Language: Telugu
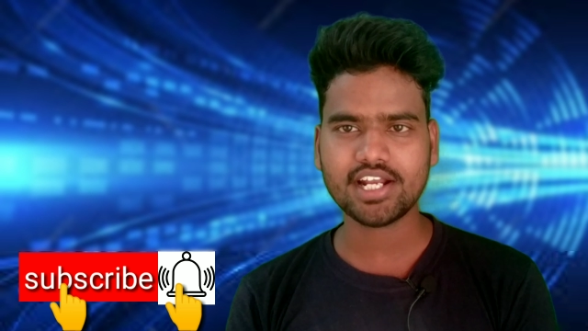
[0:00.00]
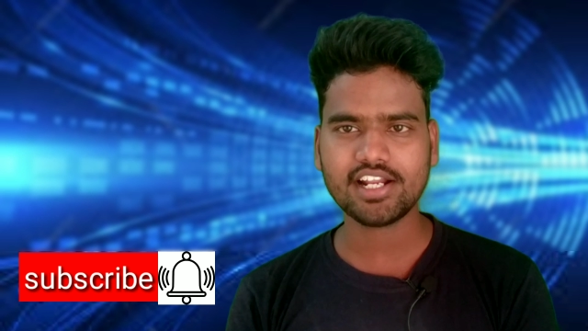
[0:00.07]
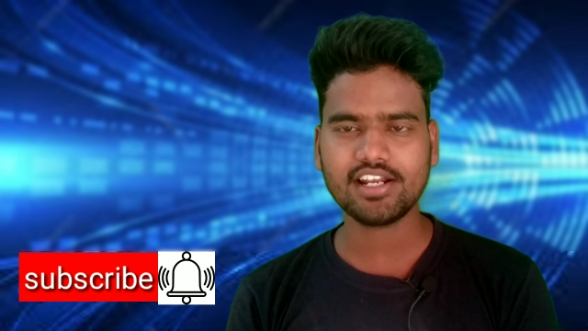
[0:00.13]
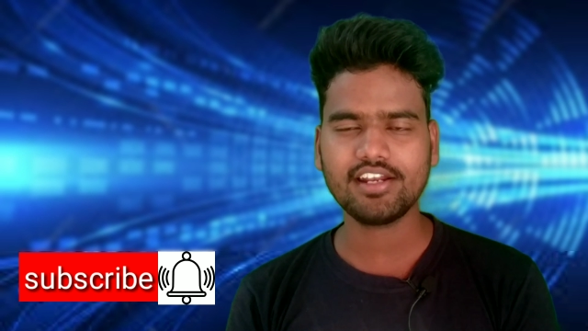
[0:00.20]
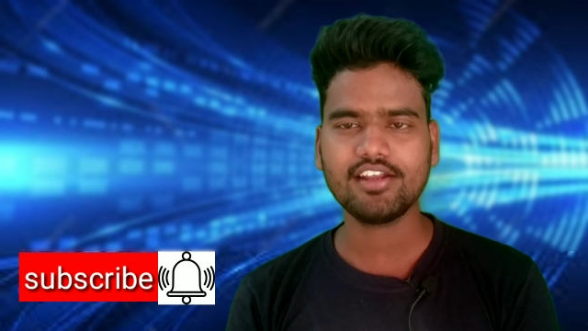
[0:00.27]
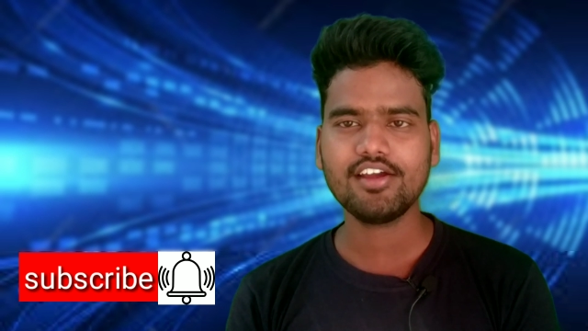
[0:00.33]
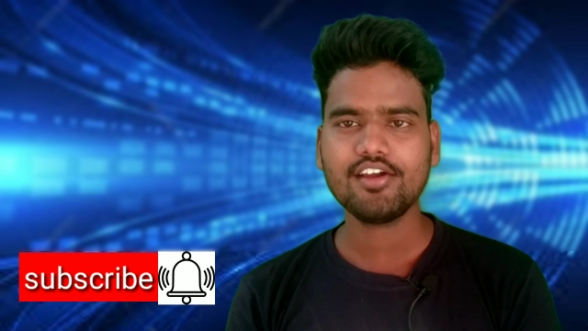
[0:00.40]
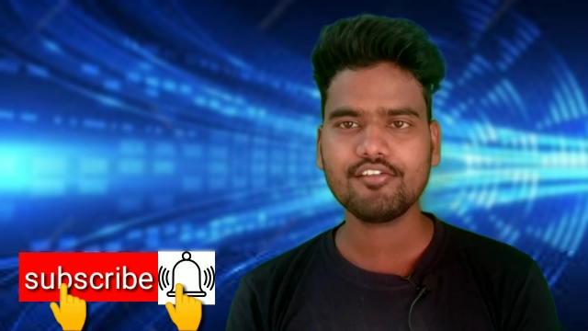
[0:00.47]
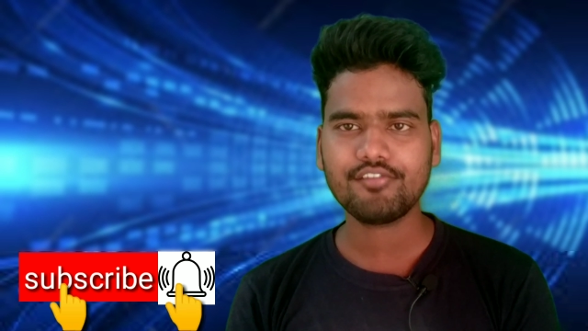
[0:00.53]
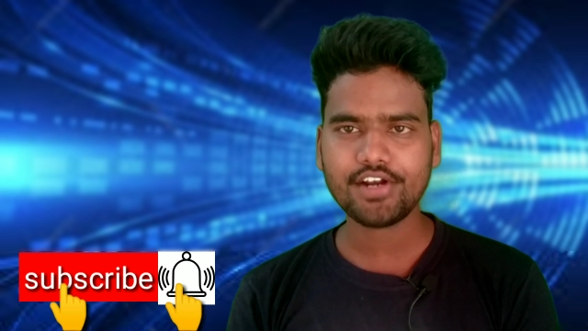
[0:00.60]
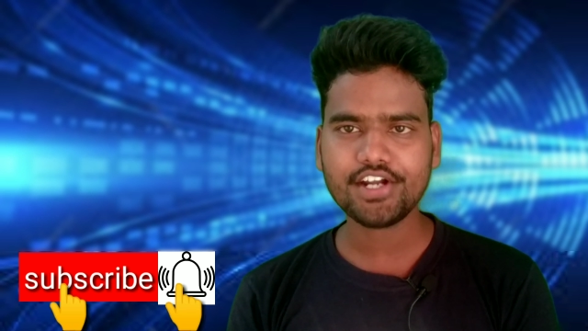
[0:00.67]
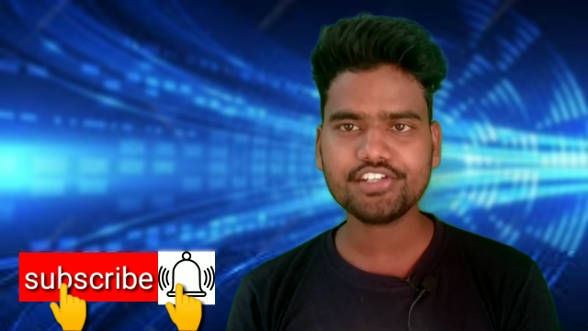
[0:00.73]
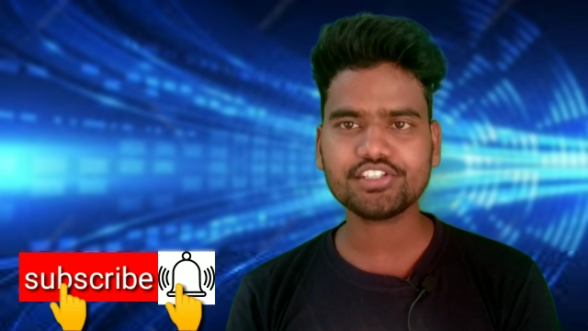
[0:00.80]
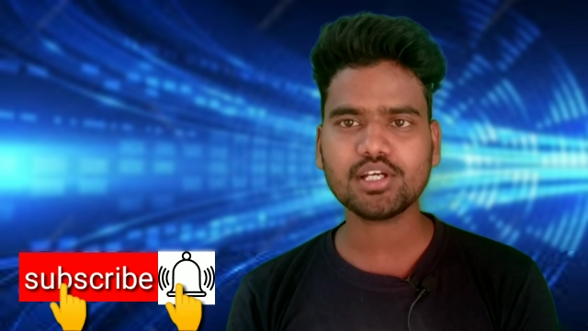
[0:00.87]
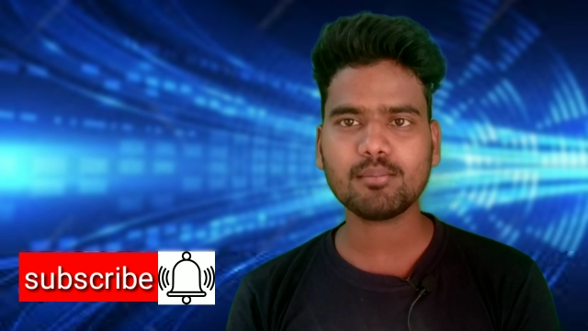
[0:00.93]
ఛానల్
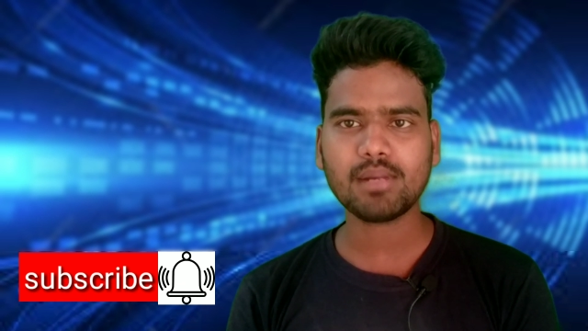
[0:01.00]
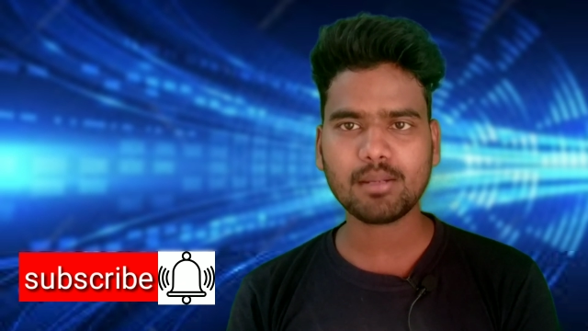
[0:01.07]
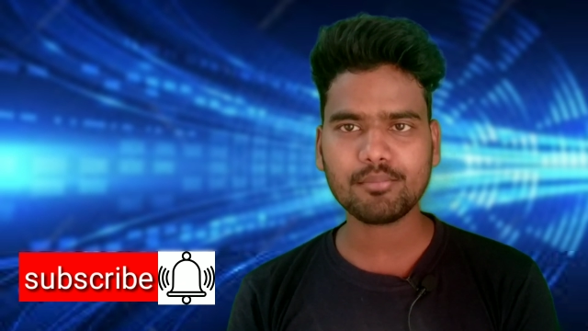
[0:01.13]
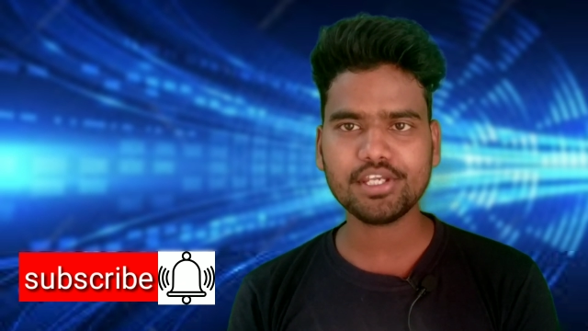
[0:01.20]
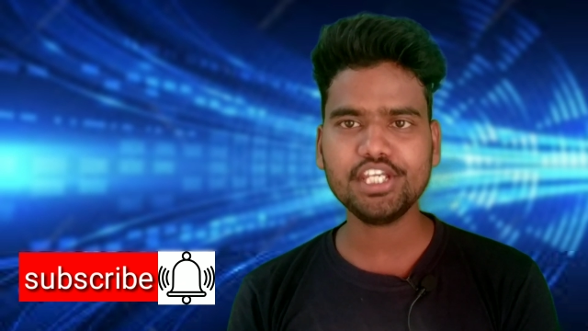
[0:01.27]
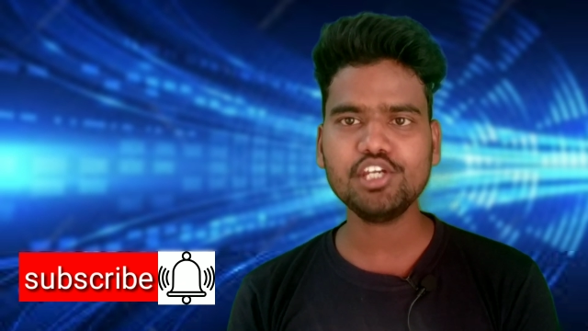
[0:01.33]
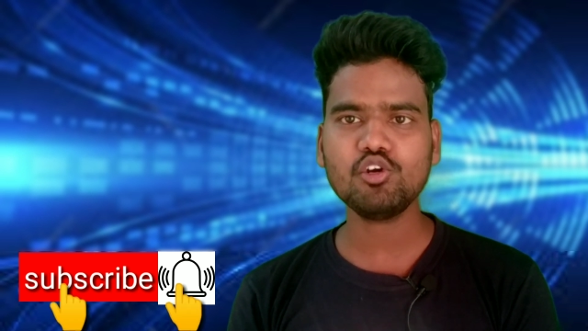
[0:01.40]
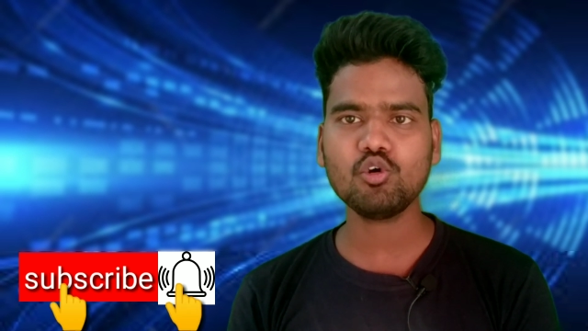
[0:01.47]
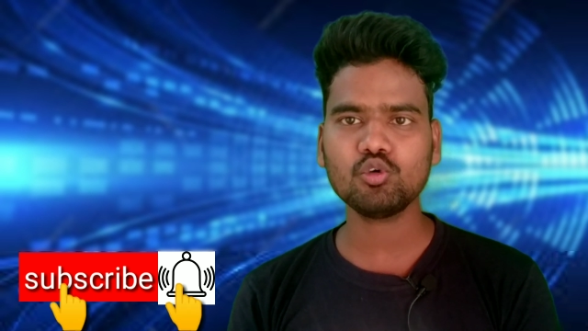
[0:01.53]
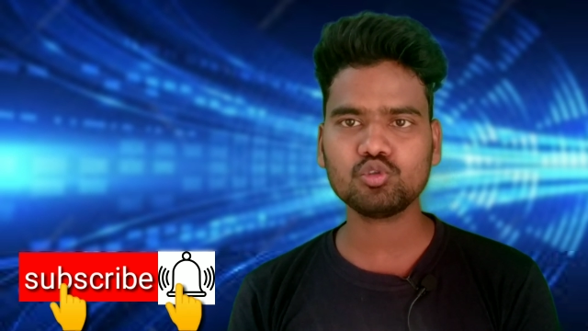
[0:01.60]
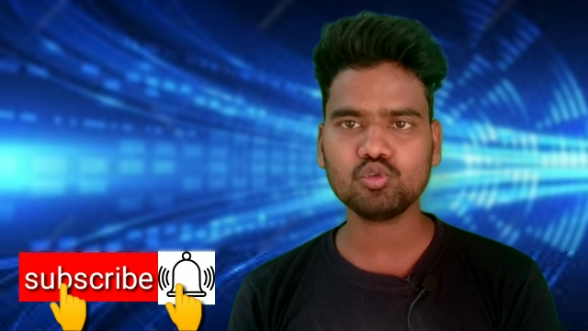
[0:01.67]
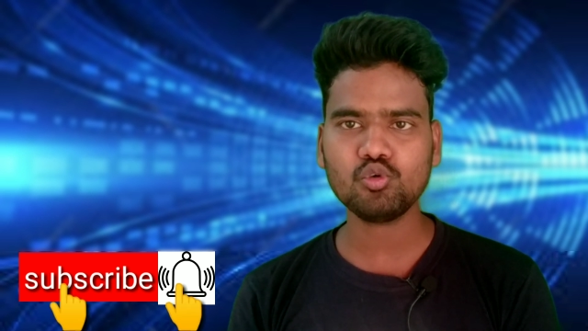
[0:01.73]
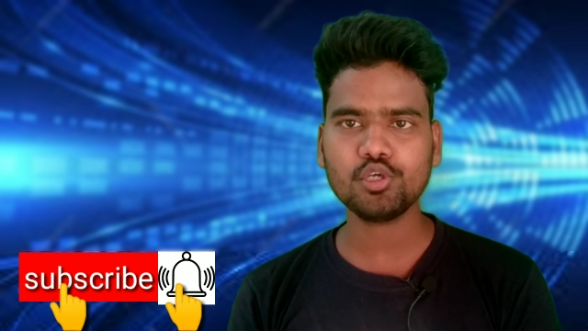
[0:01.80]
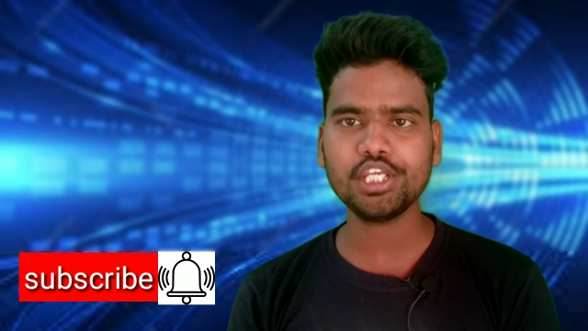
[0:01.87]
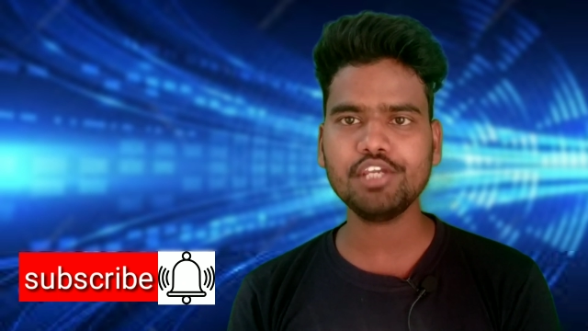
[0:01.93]
ఫ్రెండ్స్ మనం ఈ
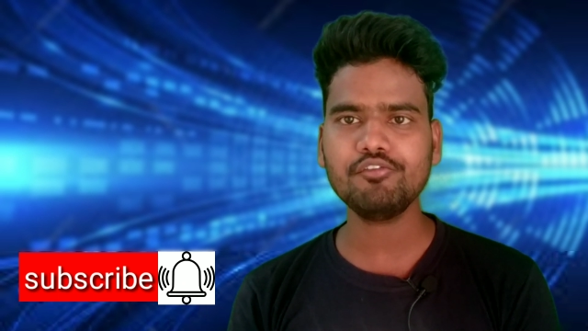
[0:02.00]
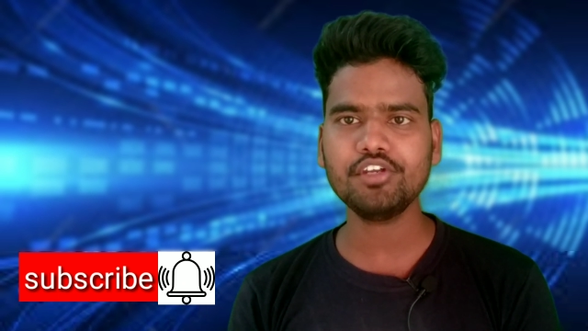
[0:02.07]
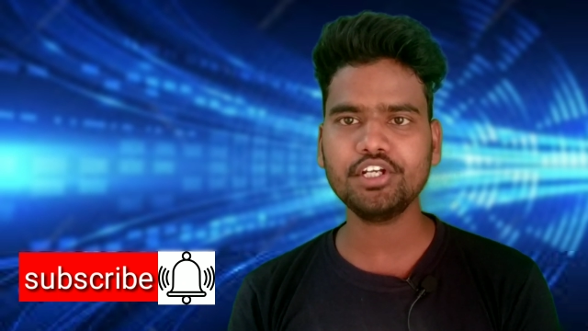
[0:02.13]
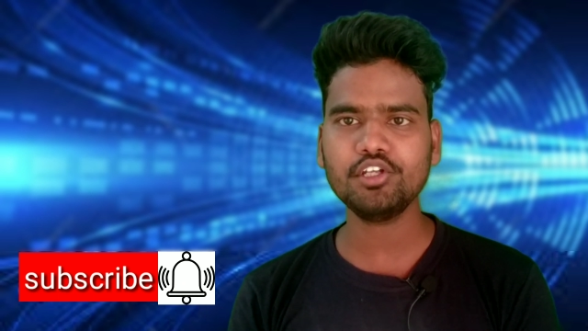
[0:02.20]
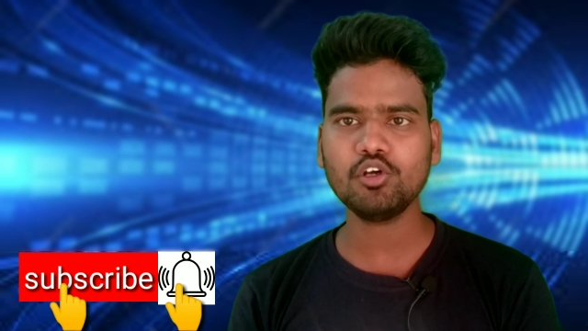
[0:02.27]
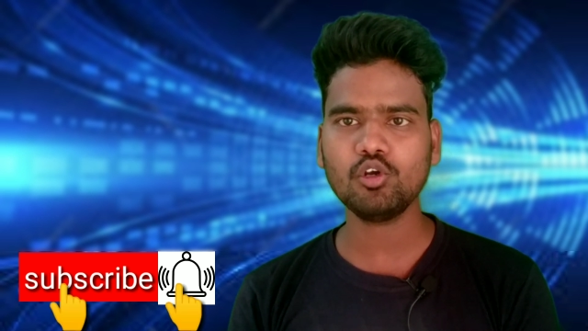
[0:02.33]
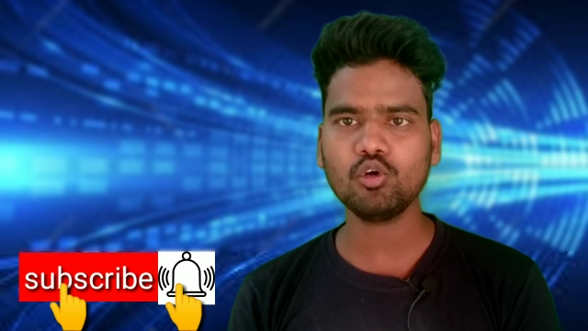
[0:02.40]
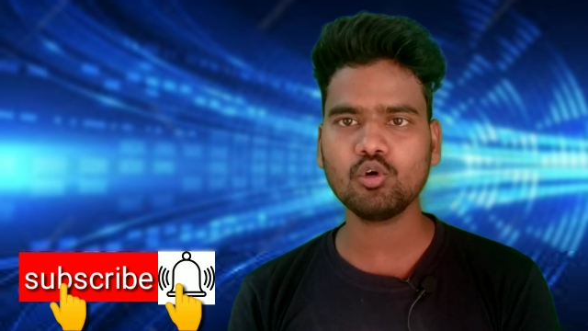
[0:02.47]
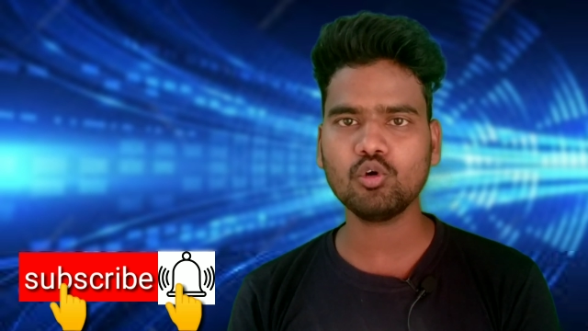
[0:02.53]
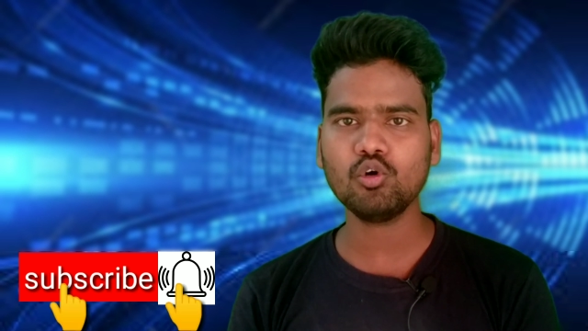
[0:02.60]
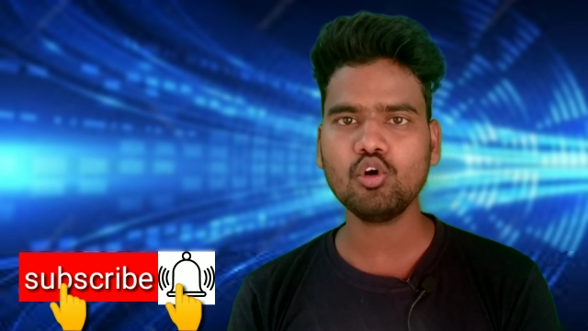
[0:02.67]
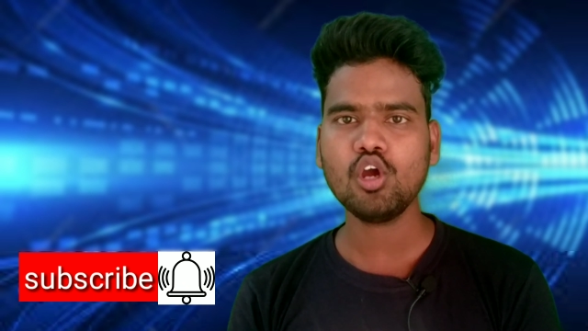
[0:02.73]
రోజు ఈ వీడియోలో